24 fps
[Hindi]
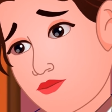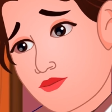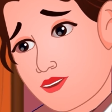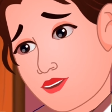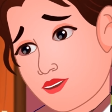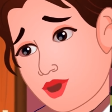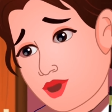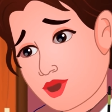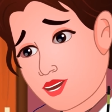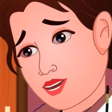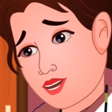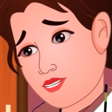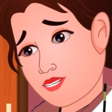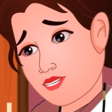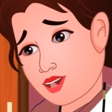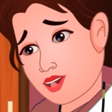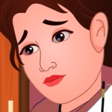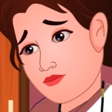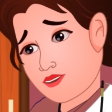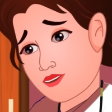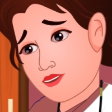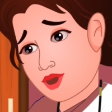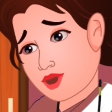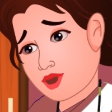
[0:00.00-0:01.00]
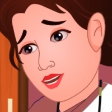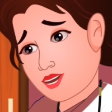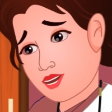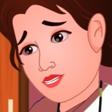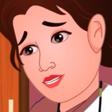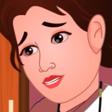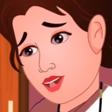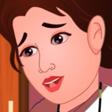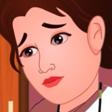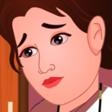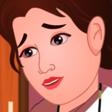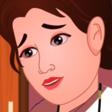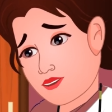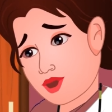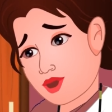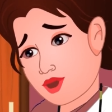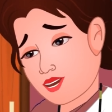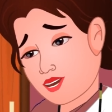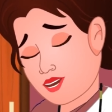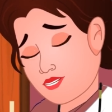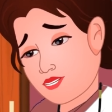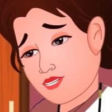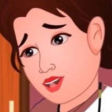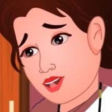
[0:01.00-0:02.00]
रमा ने अपने बच्चों से कहा
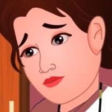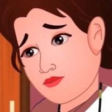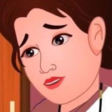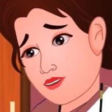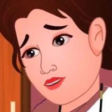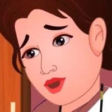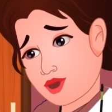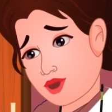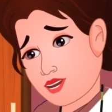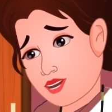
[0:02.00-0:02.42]
कि उन्हें